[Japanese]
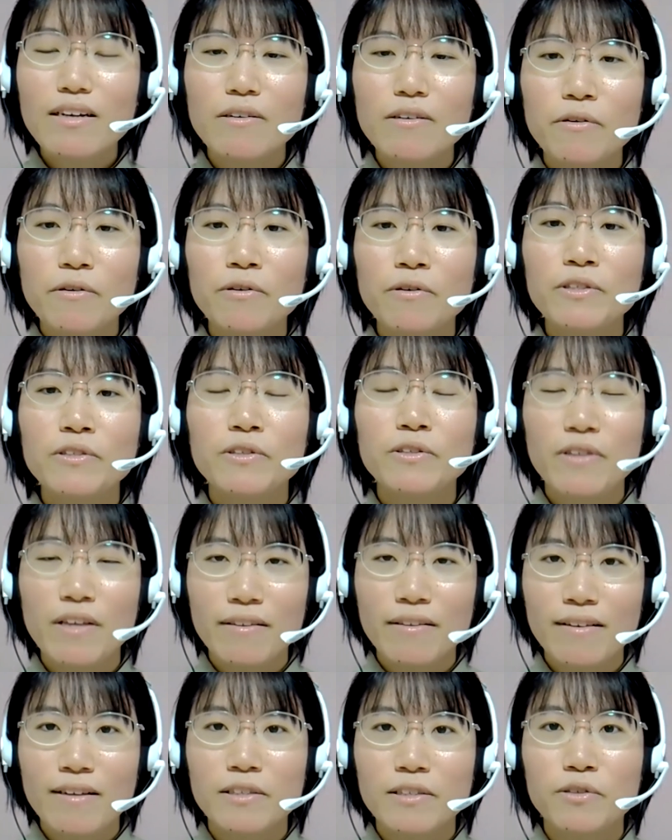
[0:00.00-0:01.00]
講師の
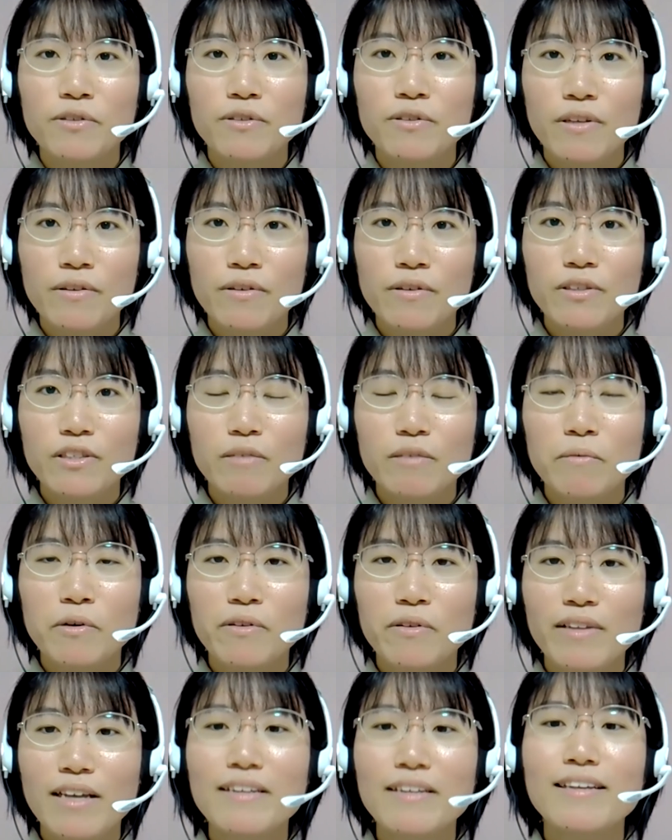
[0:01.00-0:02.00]
先生に直接質
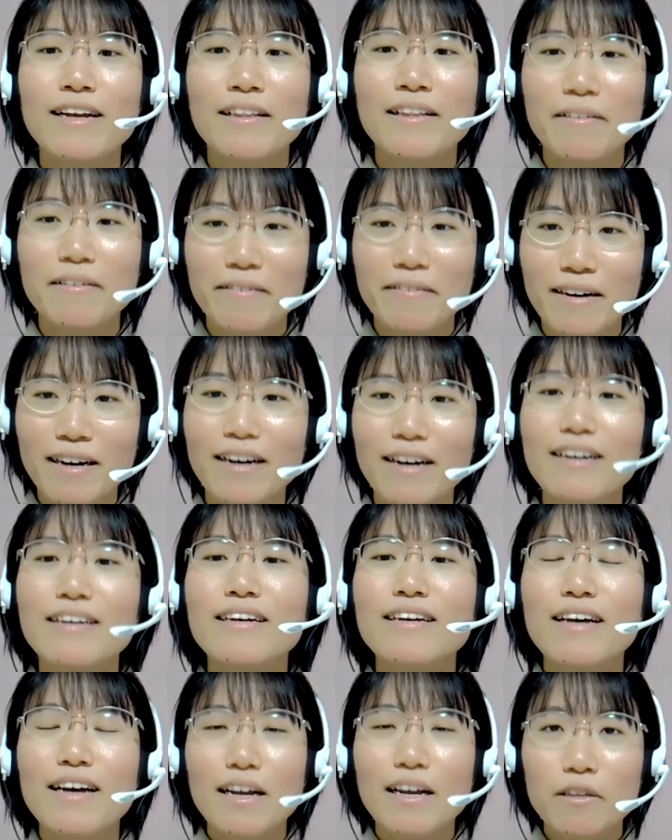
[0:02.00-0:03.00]
問できたりとか、
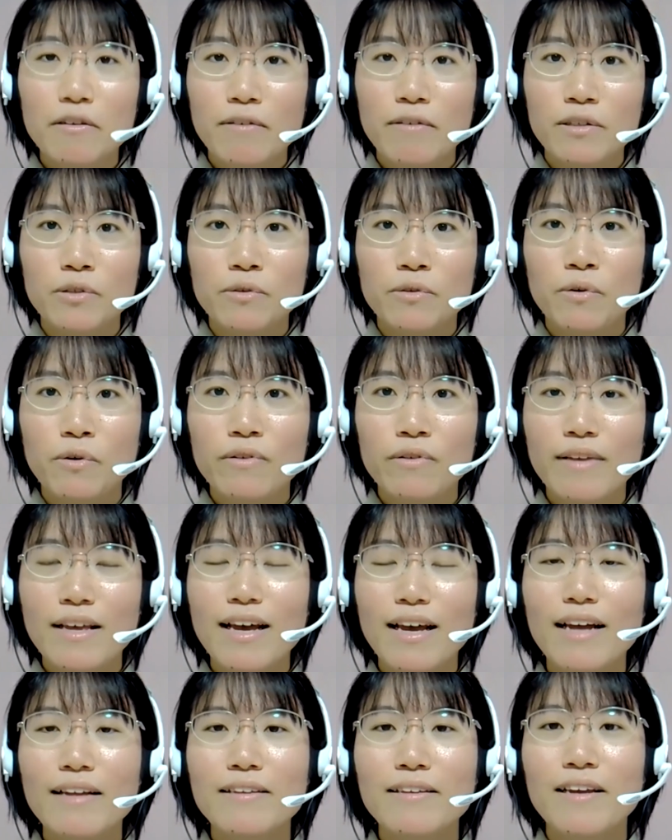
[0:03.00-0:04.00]
あとは受講
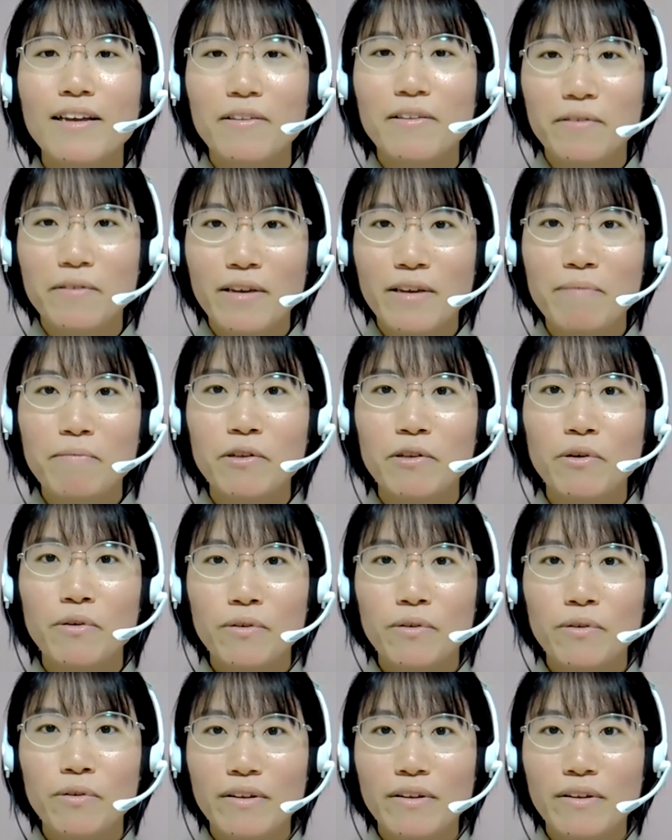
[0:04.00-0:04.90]
生アンケートに基づ